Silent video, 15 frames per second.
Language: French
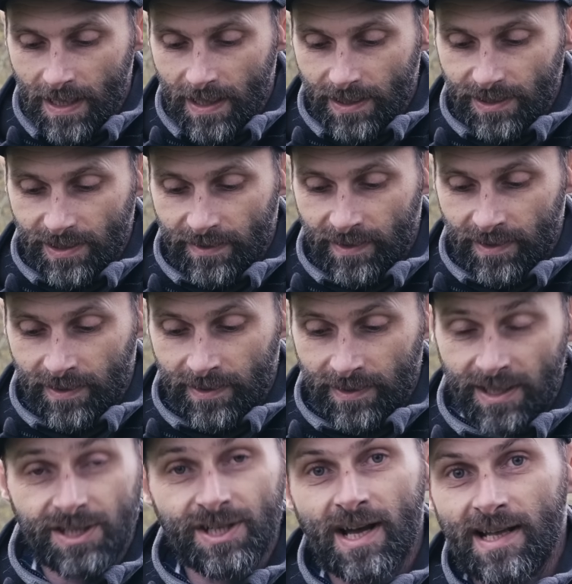J'ai
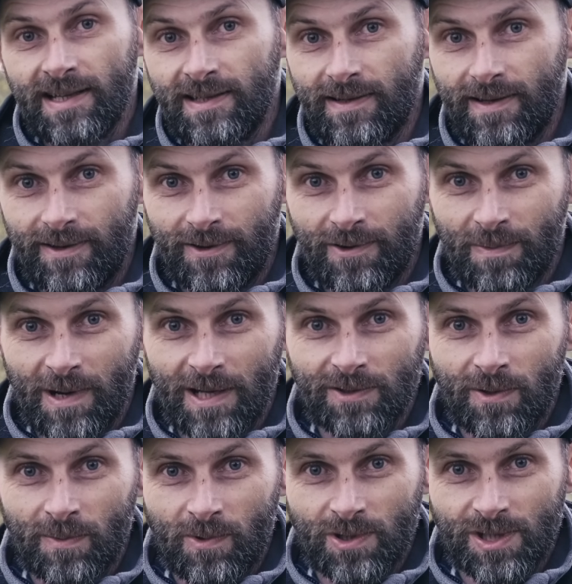déjà hâte euh, au
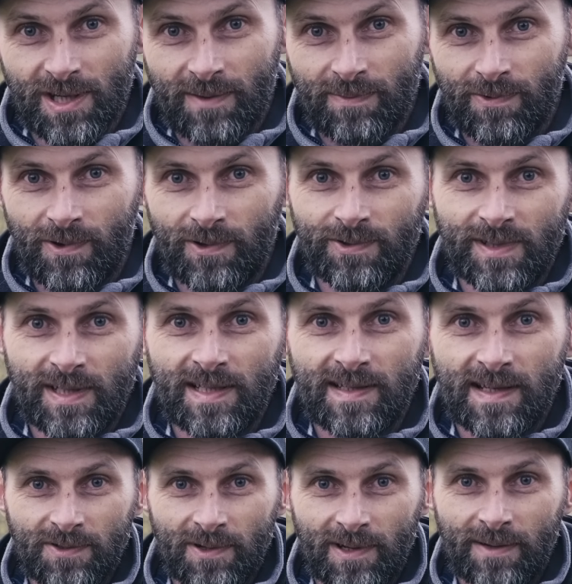printemps prochain pour l'utiliser
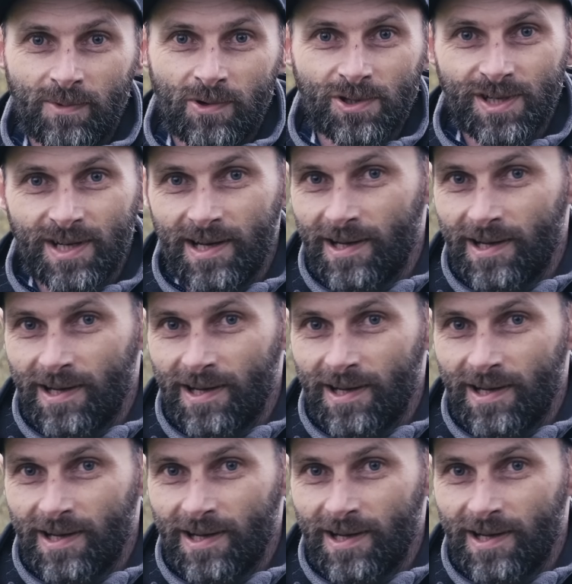les brochets,